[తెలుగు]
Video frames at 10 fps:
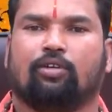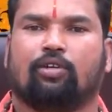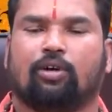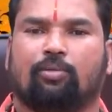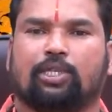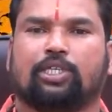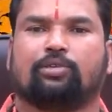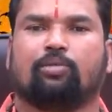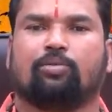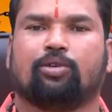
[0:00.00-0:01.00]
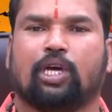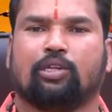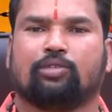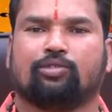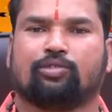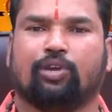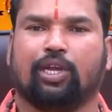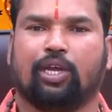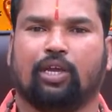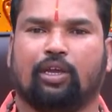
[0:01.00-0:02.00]
ఒక మంచి శుభముహూర్తాన్ని
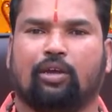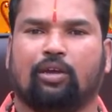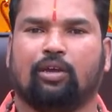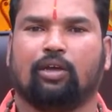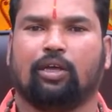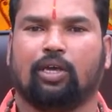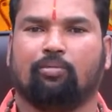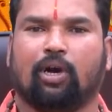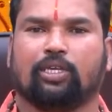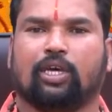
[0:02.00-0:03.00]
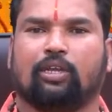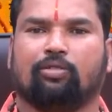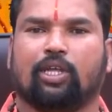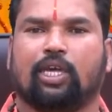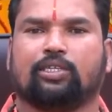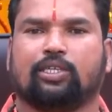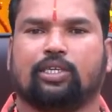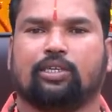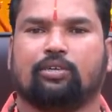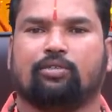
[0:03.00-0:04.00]
చూసుకొని ఈ మాసాన్ని వదిలేసి
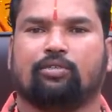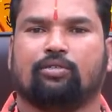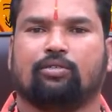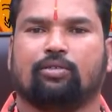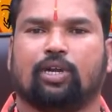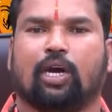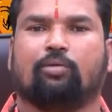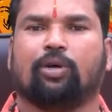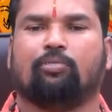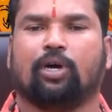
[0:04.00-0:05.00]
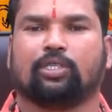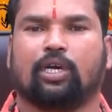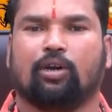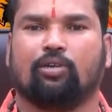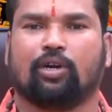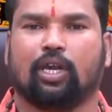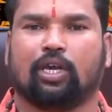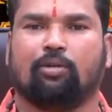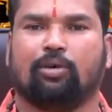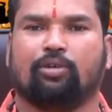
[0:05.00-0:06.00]
రాబోయే మాసాలలో
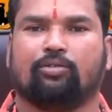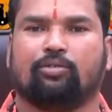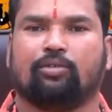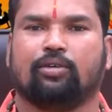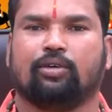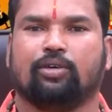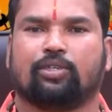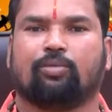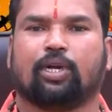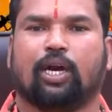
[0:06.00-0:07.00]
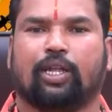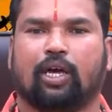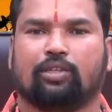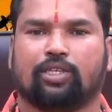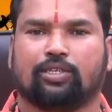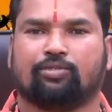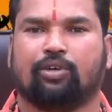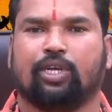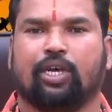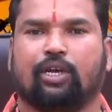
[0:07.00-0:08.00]
గనక మీరు శుభకార్యాలు
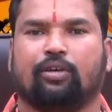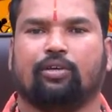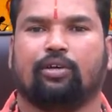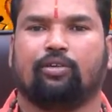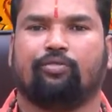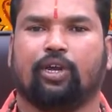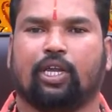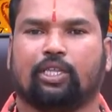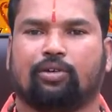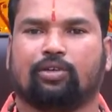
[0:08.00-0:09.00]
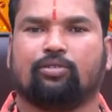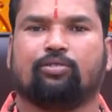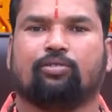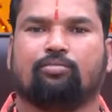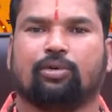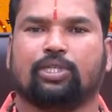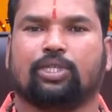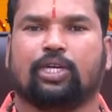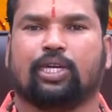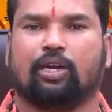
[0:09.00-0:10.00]
చేసుకుంటే వీలైనంత వరకు మంచి
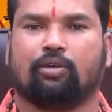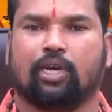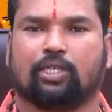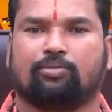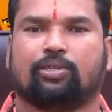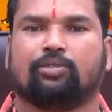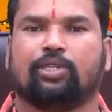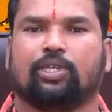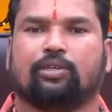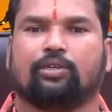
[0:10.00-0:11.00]
జరిగే అవకాశం ఉంటుంది